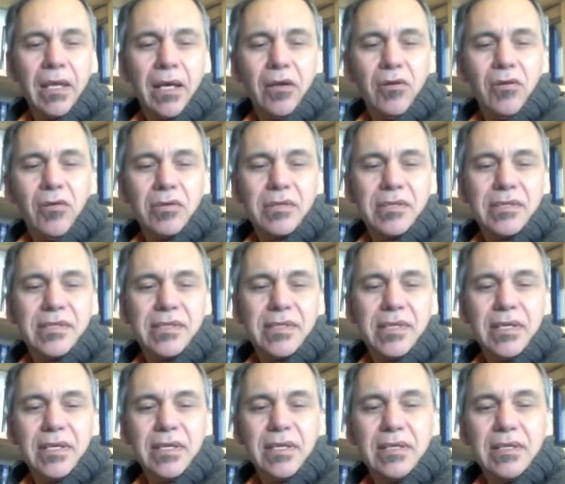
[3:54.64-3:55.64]
Alors
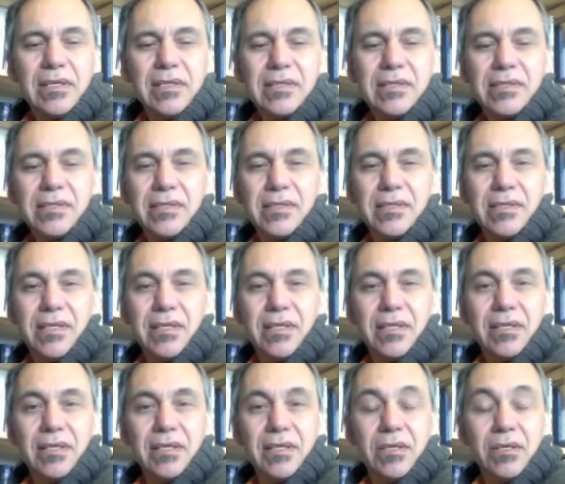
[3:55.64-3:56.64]
ces,
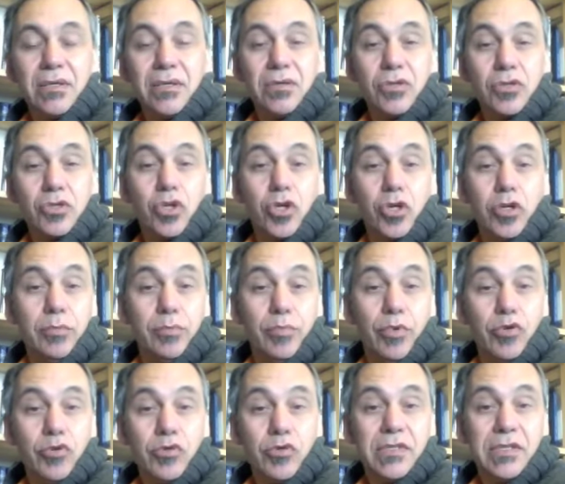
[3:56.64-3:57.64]
jeunes
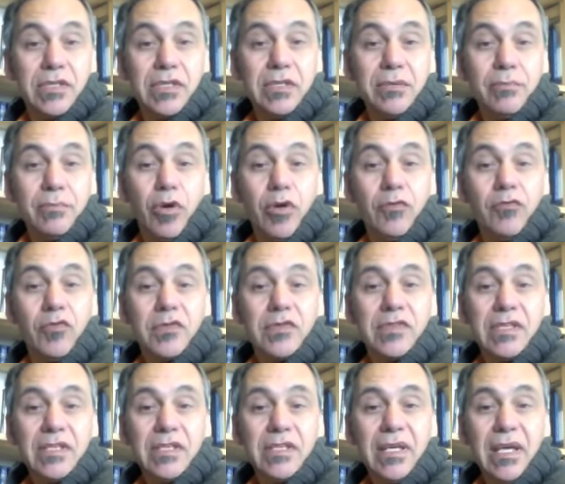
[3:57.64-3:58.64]
peuvent aussi, peuvent
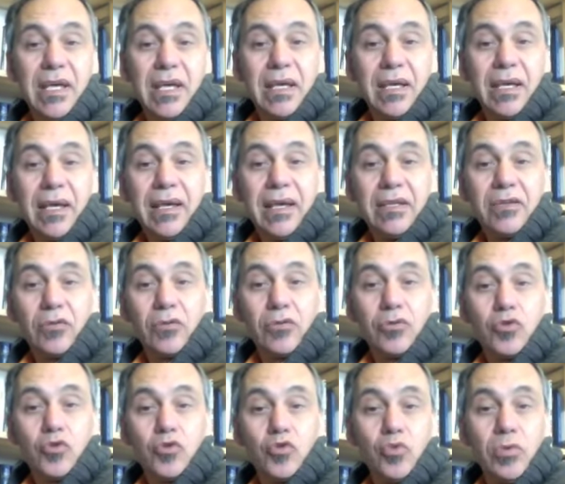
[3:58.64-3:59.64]
aussi être
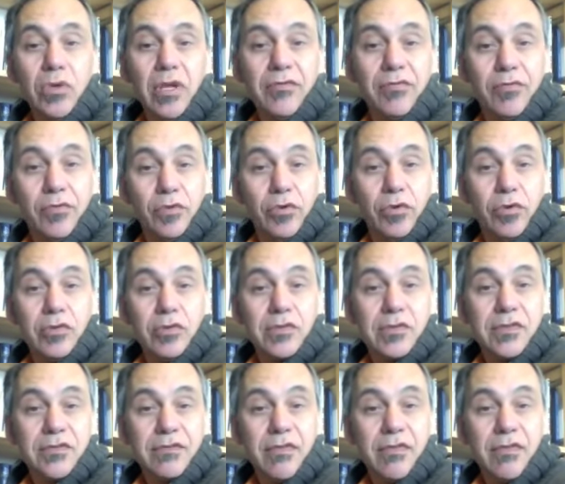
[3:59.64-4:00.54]
sous l'influence